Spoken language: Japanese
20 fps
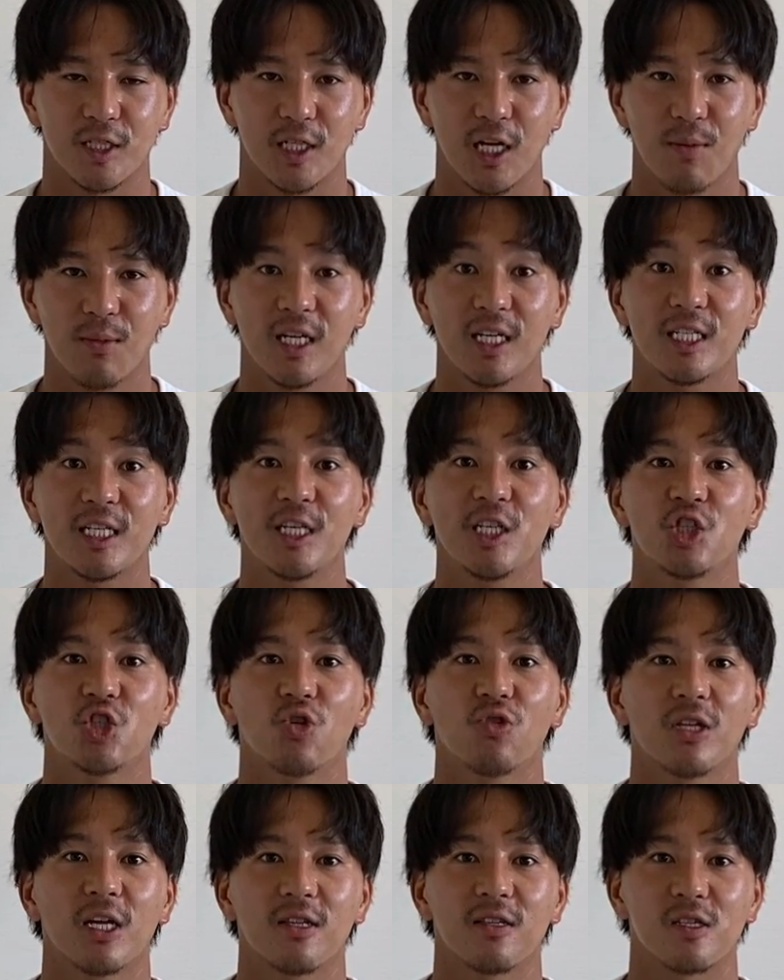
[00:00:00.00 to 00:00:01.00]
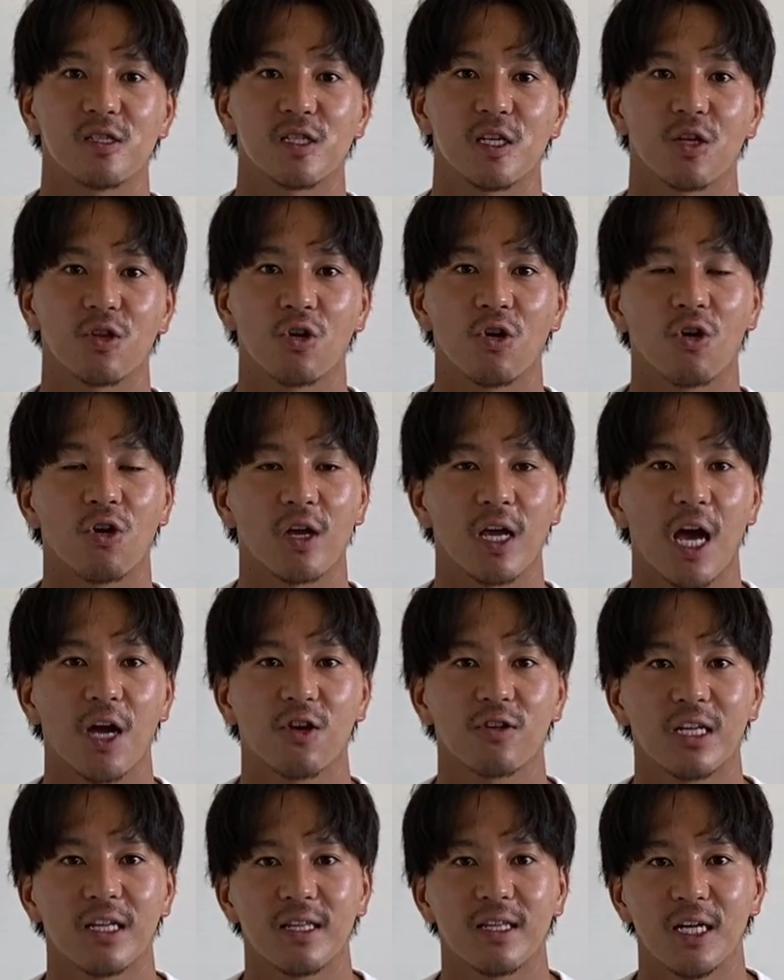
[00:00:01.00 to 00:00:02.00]
ちなみに身長なんですけどひゃ
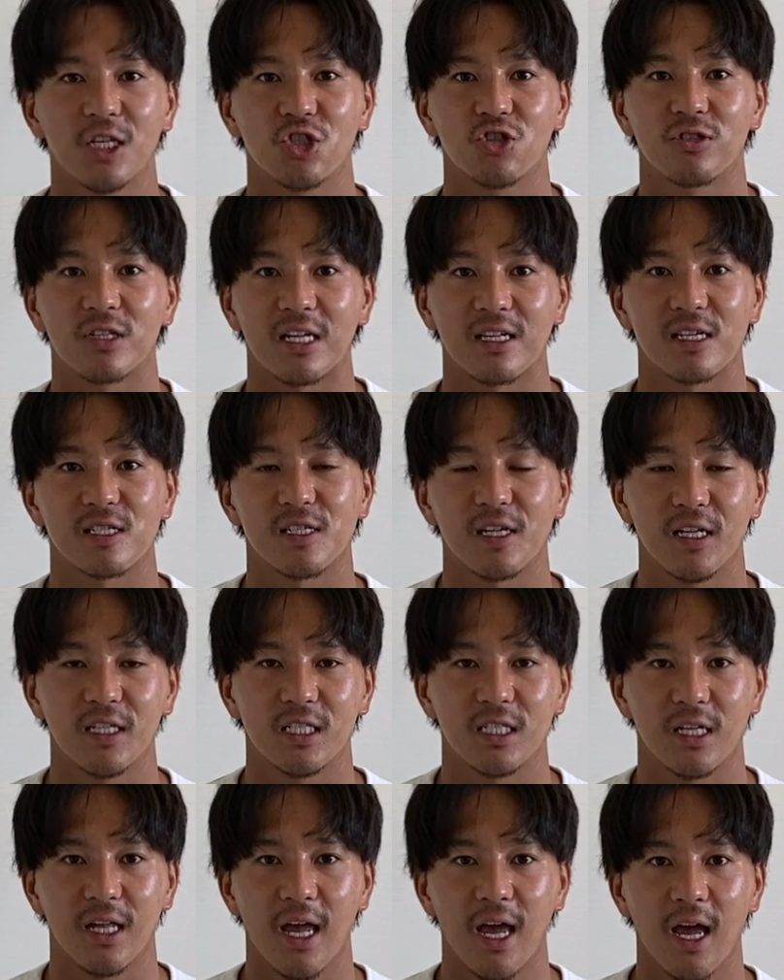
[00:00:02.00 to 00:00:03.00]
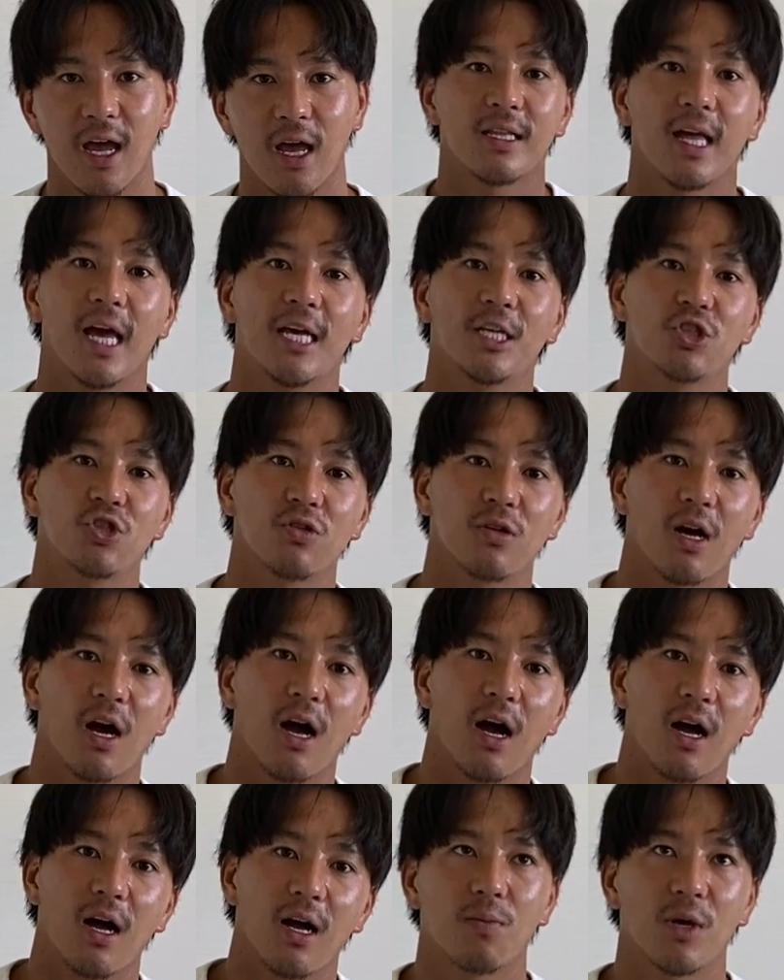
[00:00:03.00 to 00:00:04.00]
くななじゅうななセンチで、体重
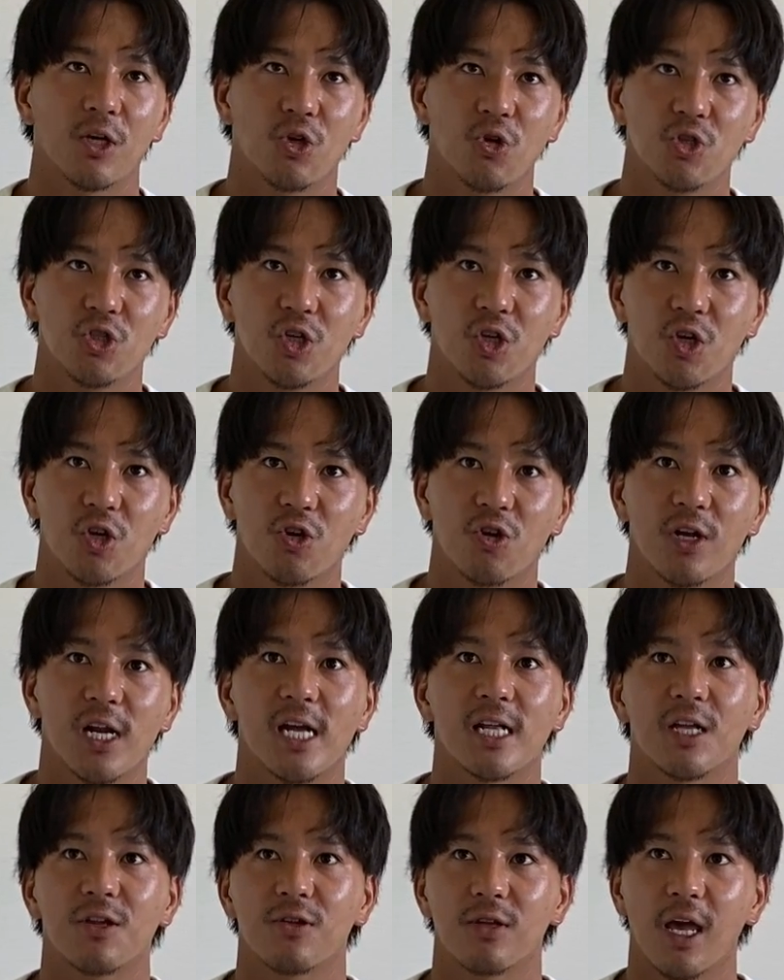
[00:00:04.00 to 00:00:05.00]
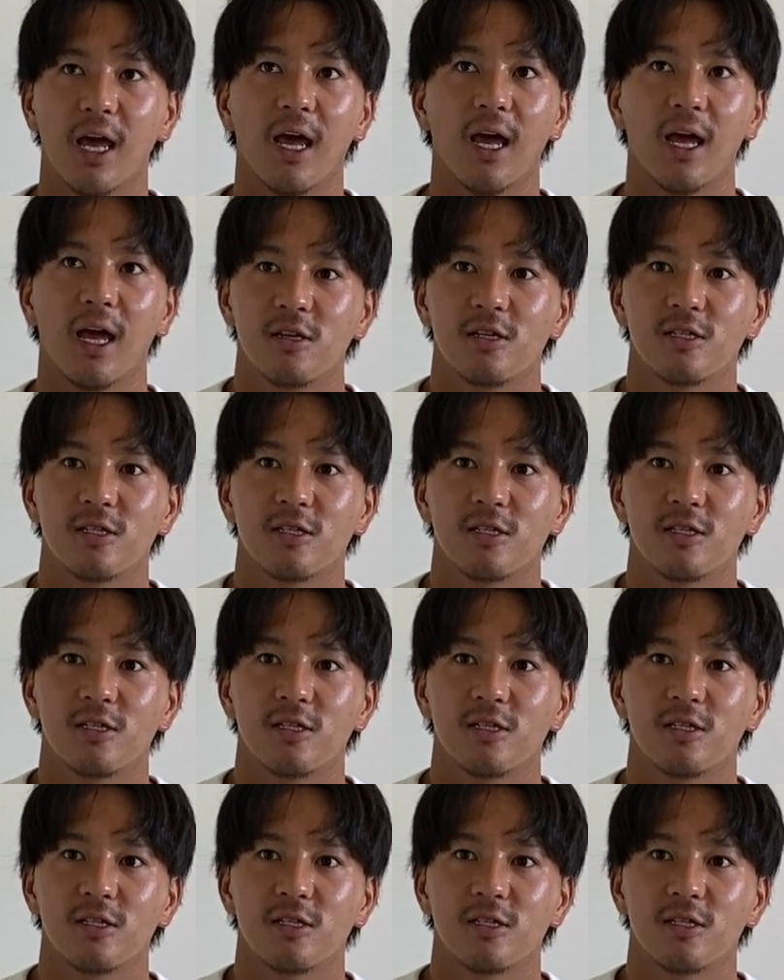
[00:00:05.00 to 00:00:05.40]
がきゅうじゅっキロぐらいなので、